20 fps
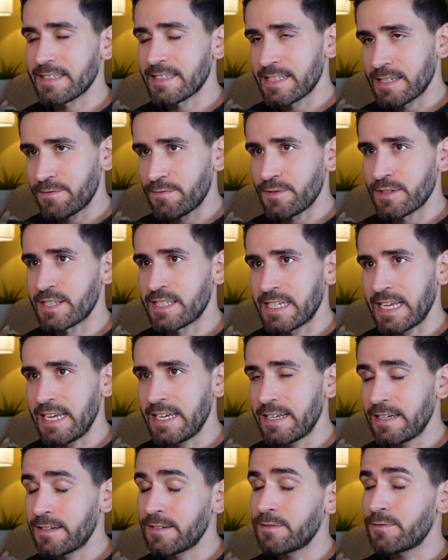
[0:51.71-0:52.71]
sind von
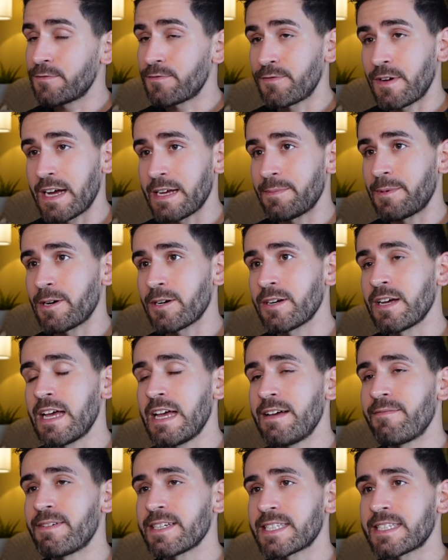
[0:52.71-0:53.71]
Staking und vor allem auch,
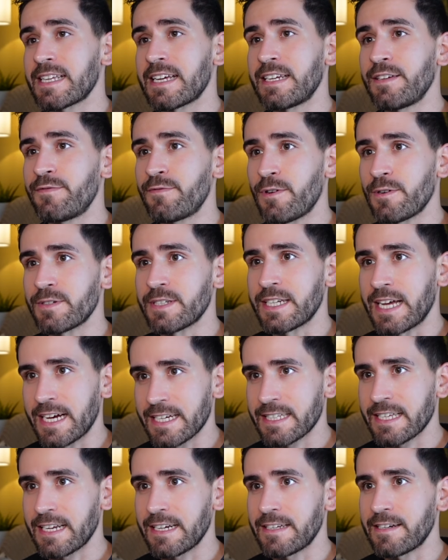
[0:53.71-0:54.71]
was da die Vor- und
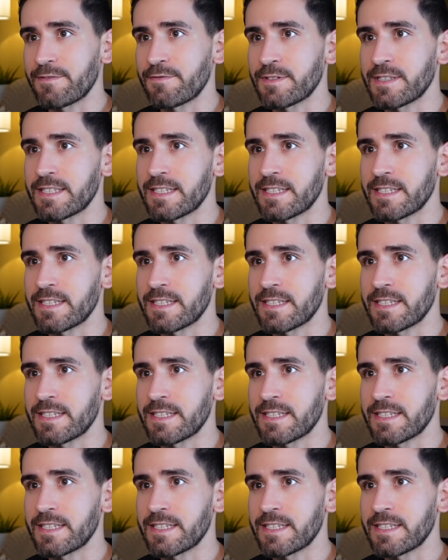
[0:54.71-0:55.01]
Nachteile davon